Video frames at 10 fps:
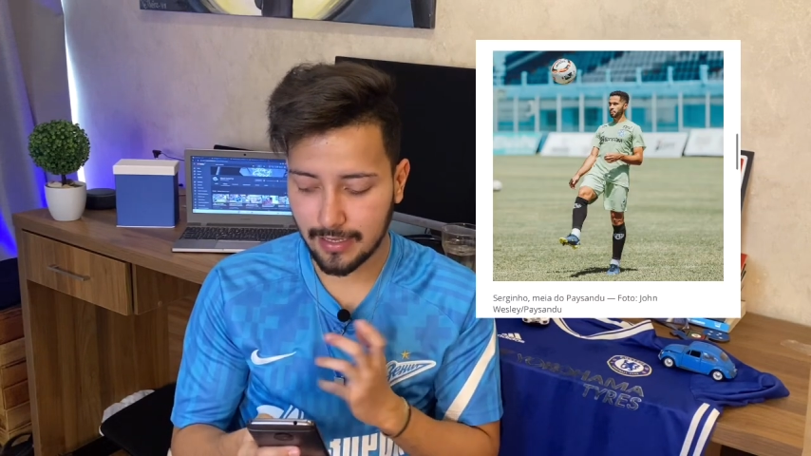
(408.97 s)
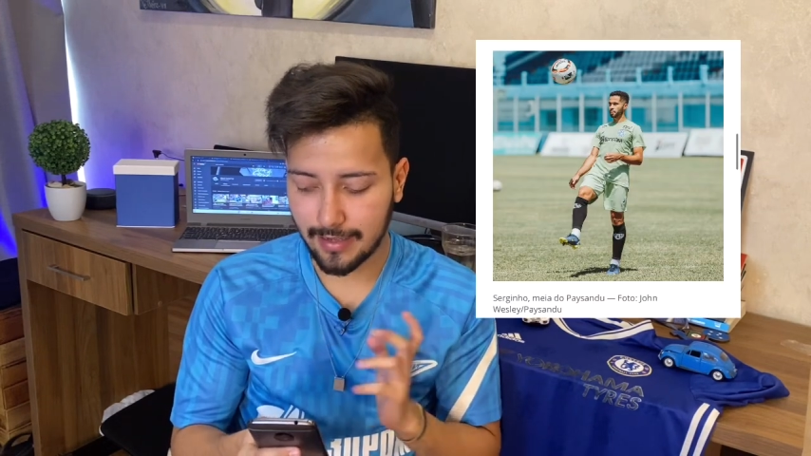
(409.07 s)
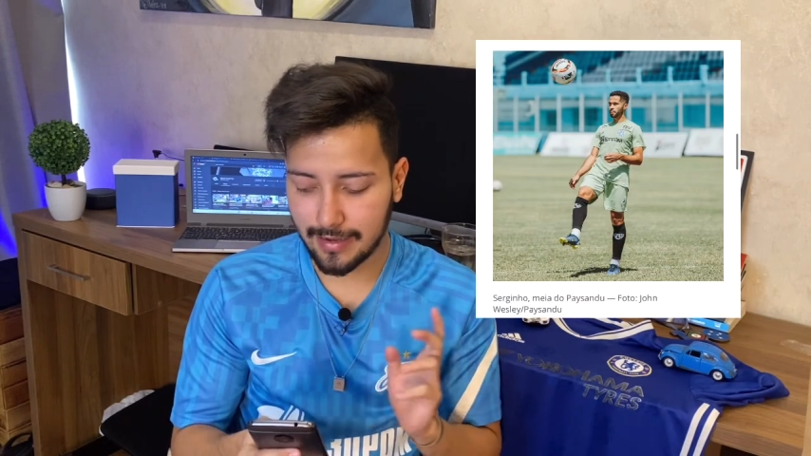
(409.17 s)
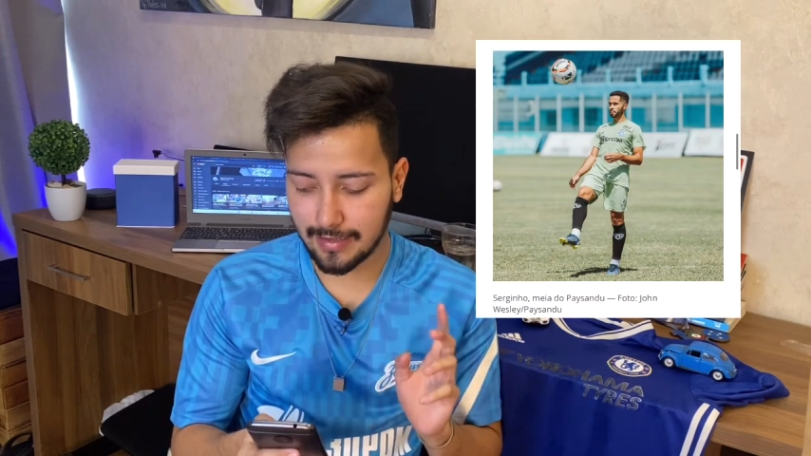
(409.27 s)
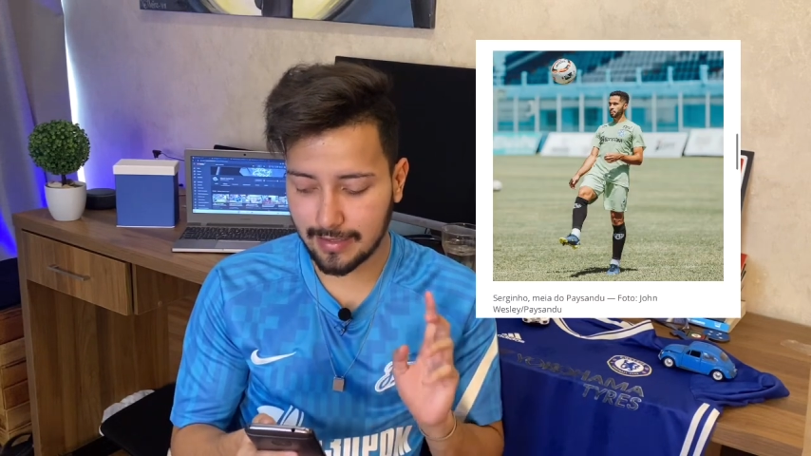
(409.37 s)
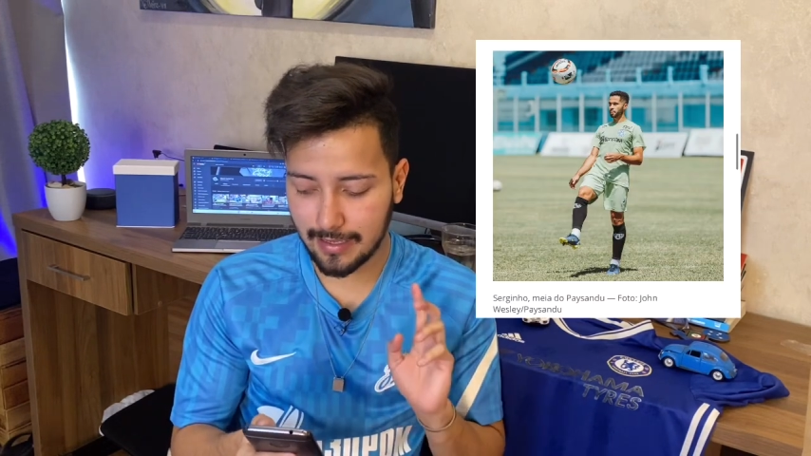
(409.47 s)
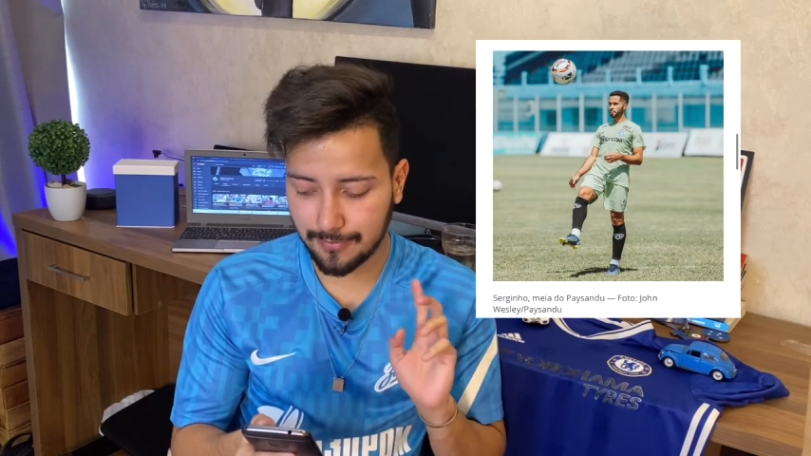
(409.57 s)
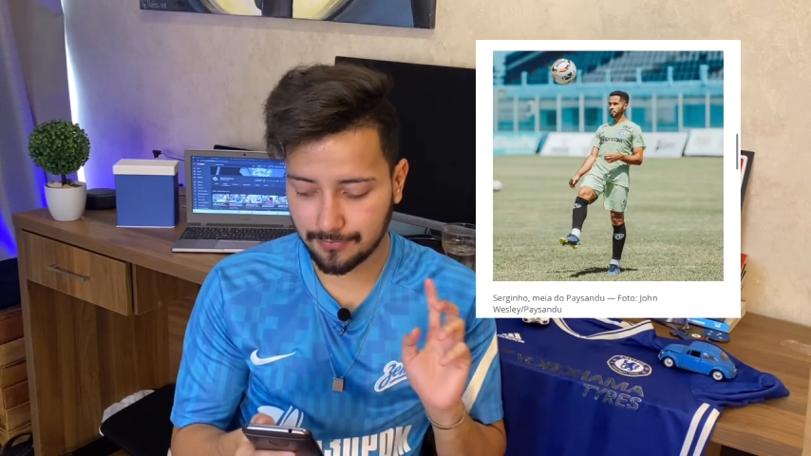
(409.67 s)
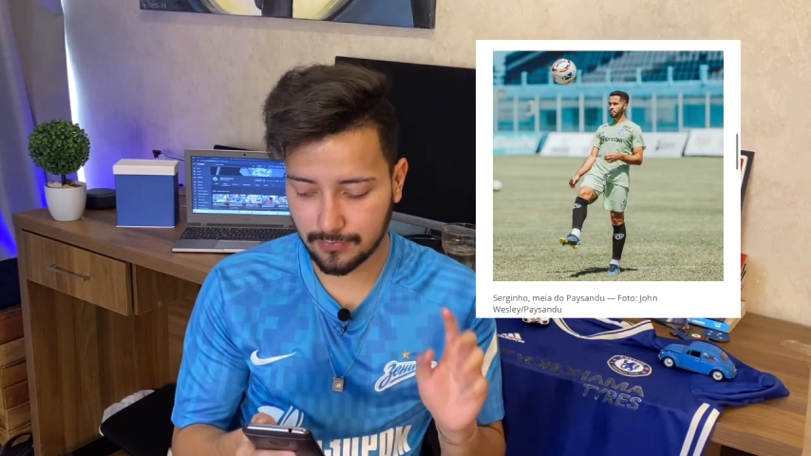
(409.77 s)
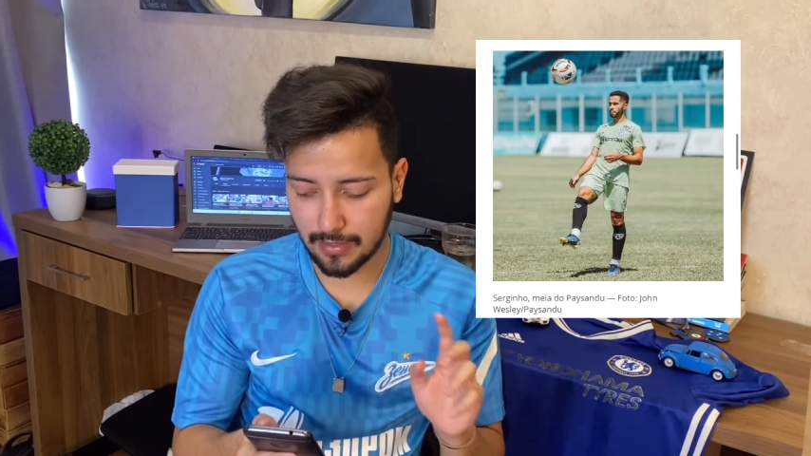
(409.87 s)
ele
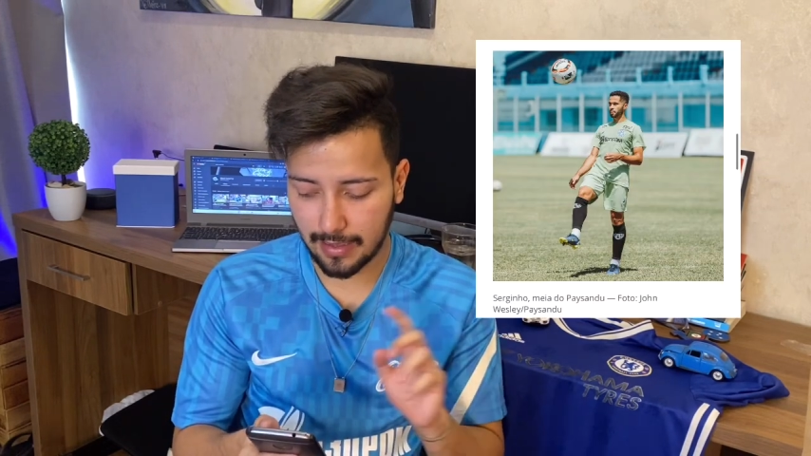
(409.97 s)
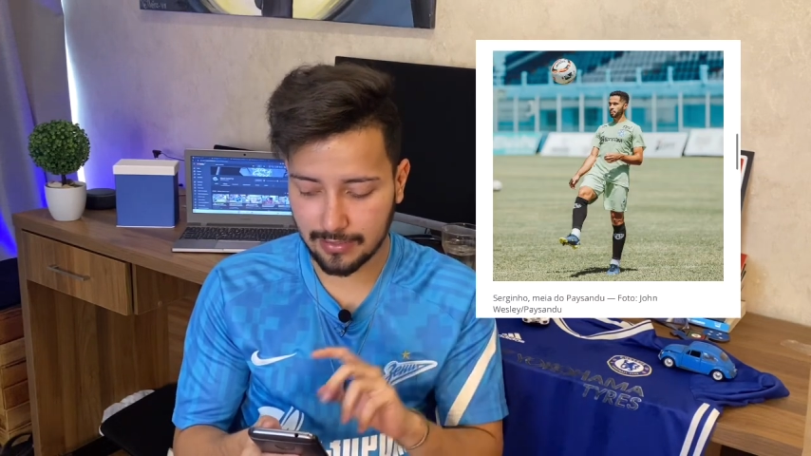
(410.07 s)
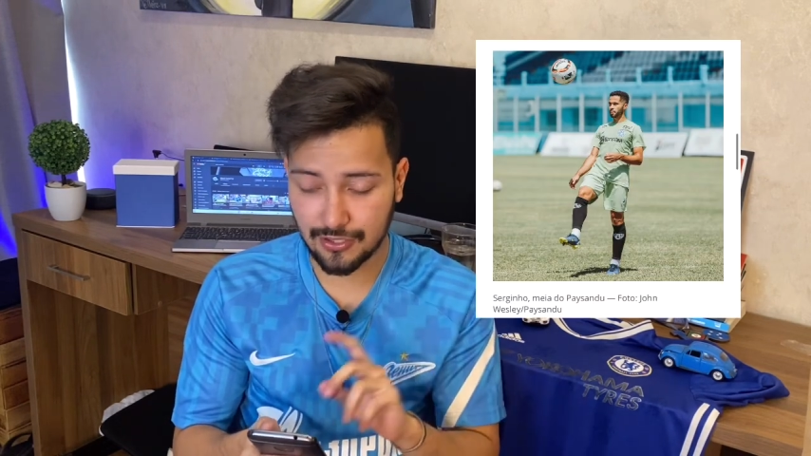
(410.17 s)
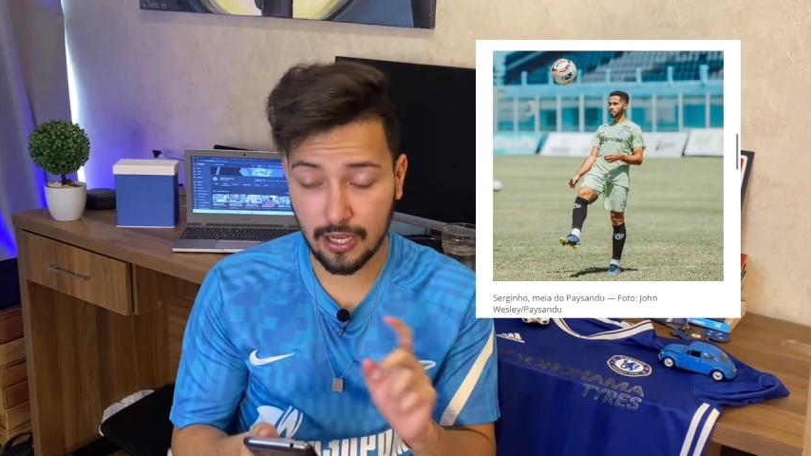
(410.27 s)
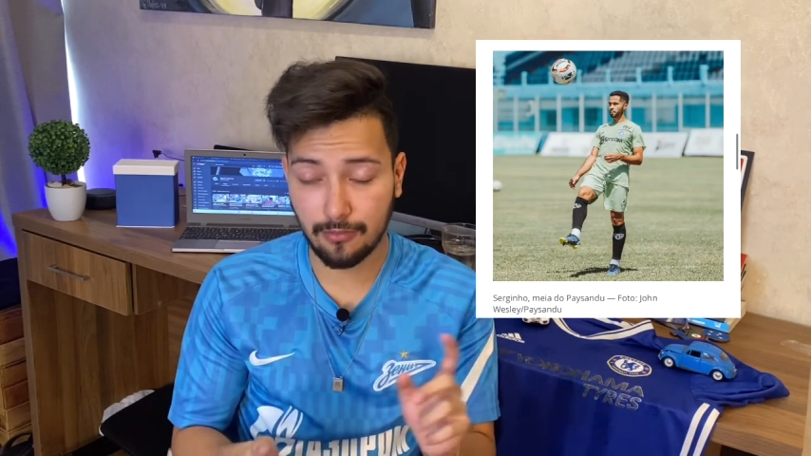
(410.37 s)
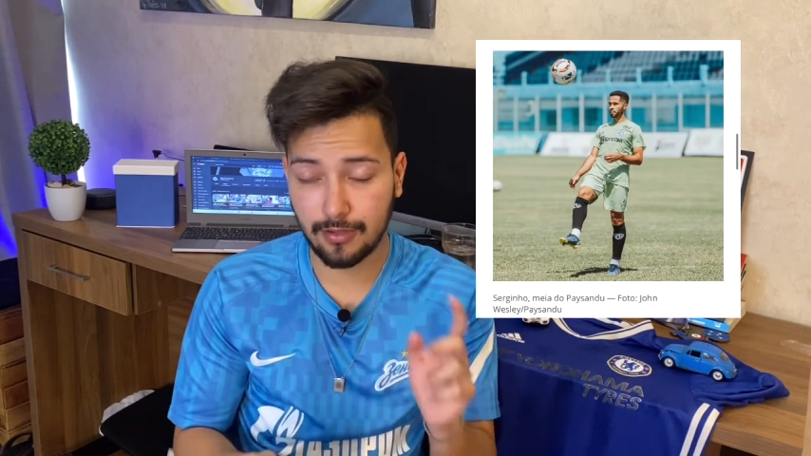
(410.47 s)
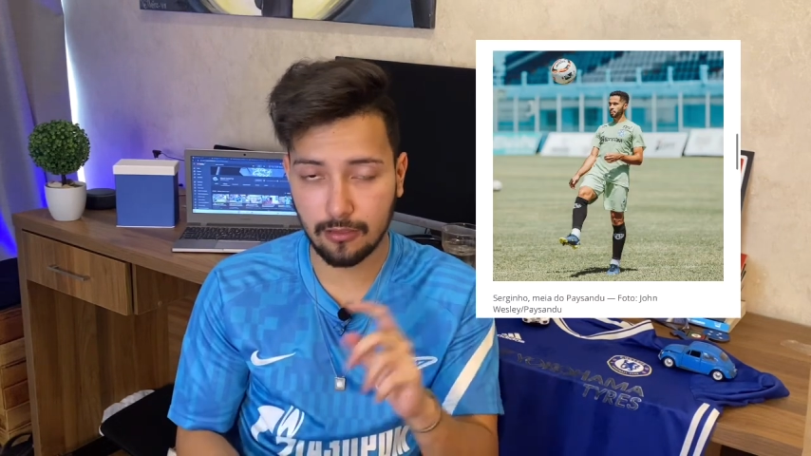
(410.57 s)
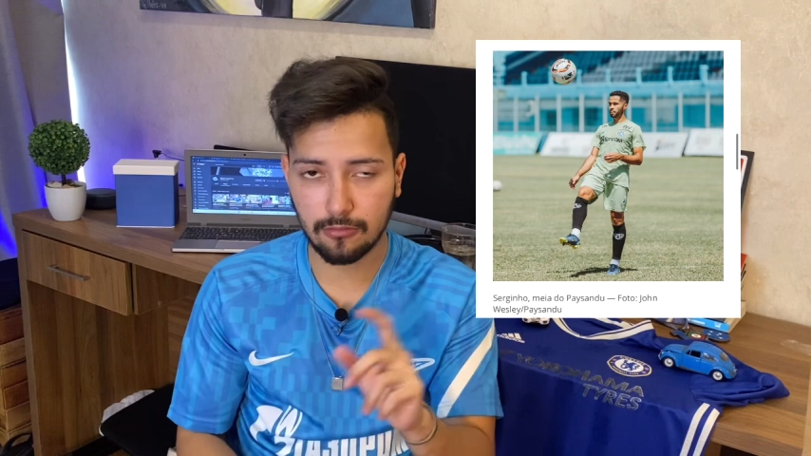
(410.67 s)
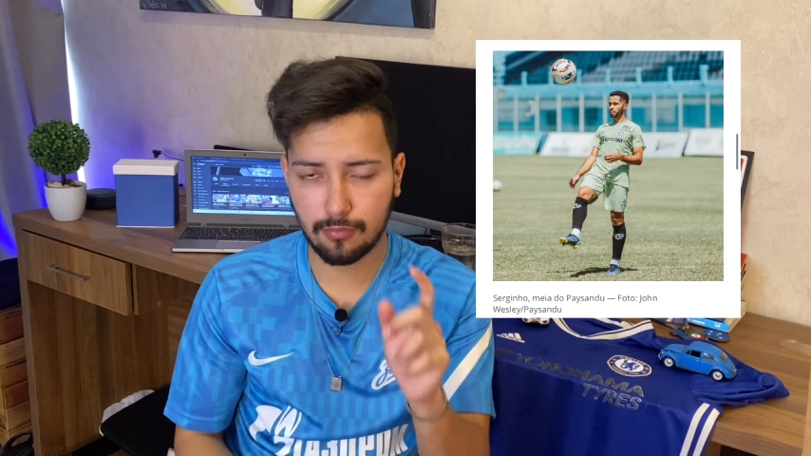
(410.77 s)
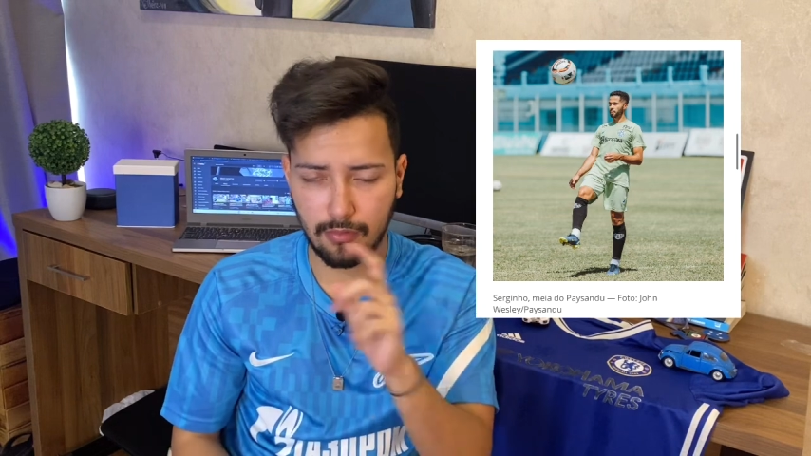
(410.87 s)
que é, tinha vínculo